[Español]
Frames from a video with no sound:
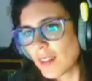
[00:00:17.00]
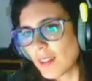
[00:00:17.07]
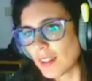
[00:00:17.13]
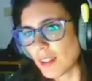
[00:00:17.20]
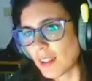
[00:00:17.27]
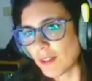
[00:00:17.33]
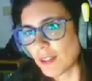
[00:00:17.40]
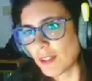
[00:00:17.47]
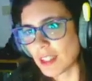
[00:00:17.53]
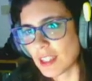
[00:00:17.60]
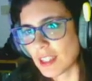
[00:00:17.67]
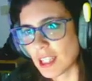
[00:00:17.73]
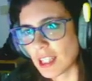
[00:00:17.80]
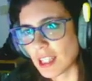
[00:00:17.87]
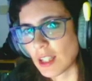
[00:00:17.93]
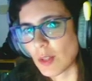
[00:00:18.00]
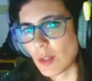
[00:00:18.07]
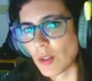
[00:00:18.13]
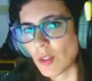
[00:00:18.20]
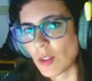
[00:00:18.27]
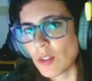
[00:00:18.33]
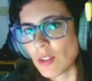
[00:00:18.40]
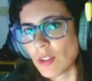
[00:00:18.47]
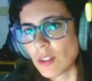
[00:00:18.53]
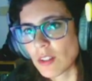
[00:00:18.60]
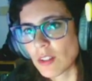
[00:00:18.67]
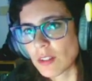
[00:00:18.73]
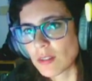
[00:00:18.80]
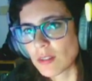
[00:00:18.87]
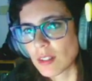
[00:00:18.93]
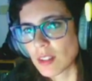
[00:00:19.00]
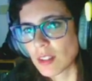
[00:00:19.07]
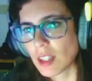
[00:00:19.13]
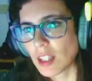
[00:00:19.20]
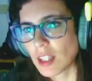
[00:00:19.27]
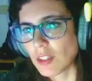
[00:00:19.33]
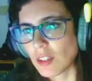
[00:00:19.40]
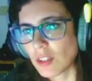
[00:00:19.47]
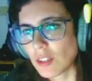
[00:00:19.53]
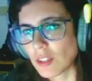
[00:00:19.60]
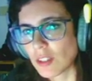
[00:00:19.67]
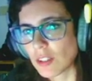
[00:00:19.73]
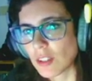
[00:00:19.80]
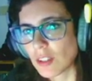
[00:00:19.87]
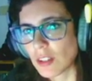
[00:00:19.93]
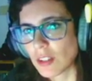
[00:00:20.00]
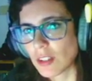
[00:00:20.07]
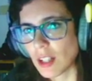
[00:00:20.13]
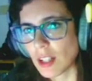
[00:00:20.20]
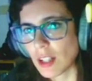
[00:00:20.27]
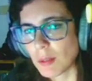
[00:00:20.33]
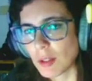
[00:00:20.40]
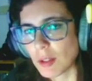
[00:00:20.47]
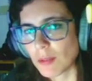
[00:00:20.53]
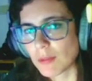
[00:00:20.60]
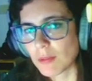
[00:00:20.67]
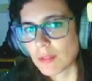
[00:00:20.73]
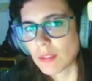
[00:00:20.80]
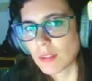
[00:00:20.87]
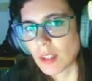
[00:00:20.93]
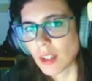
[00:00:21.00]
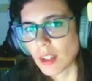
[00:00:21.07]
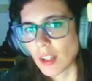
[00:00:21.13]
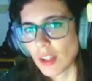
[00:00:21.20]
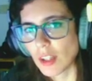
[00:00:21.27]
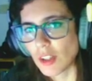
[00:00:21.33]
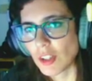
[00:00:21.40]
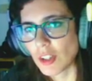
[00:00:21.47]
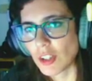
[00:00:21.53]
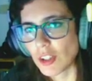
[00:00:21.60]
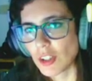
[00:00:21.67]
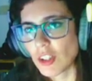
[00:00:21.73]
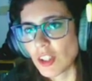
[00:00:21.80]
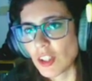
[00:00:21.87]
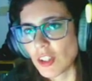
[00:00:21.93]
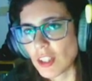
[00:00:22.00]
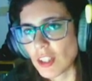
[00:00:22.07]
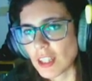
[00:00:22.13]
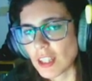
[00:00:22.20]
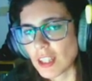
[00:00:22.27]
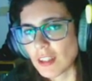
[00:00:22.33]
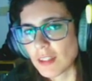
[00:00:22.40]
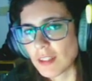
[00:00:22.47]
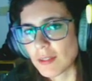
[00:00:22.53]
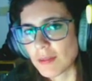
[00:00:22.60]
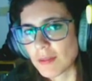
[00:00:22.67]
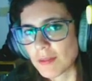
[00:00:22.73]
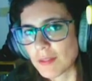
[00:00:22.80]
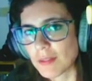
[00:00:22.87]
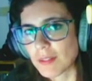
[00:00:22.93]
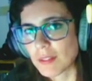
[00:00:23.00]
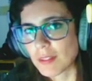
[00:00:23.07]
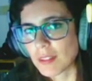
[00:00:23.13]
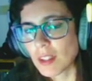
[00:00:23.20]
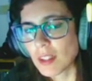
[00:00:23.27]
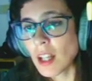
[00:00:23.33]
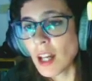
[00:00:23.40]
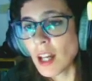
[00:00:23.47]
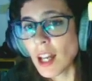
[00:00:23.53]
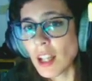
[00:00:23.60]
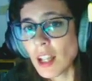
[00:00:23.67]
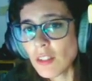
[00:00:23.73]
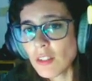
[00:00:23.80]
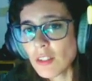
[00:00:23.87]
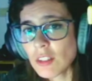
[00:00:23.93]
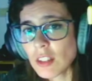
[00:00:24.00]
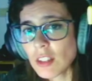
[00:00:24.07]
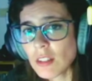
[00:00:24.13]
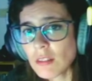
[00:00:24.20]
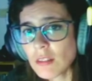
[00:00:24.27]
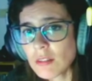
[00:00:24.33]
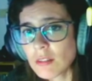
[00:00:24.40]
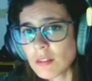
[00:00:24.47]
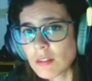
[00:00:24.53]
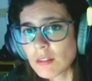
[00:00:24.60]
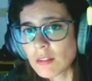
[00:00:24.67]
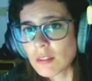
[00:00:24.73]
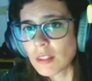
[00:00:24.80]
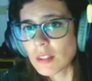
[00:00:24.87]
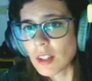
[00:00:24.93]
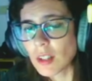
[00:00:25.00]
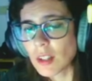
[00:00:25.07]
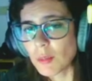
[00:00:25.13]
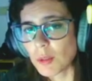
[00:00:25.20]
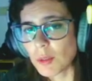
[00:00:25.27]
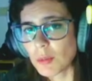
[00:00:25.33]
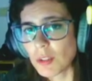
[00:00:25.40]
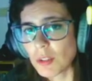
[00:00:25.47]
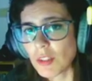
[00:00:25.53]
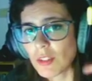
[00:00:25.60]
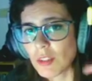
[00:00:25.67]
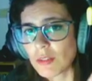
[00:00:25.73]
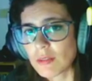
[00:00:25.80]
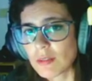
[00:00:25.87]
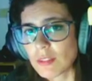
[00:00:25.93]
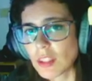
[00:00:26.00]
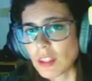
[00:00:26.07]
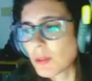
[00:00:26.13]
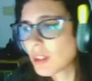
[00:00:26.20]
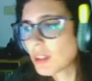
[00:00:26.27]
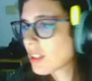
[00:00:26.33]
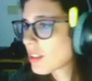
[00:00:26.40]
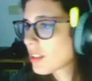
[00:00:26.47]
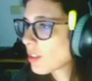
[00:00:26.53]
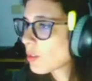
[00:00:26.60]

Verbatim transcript: difícil. Y luego, esto no. Ay, perdón. Lo que yo quiero de aquí. ¡Ay, no está! Bueno, pues ya no. Ya no me interesa la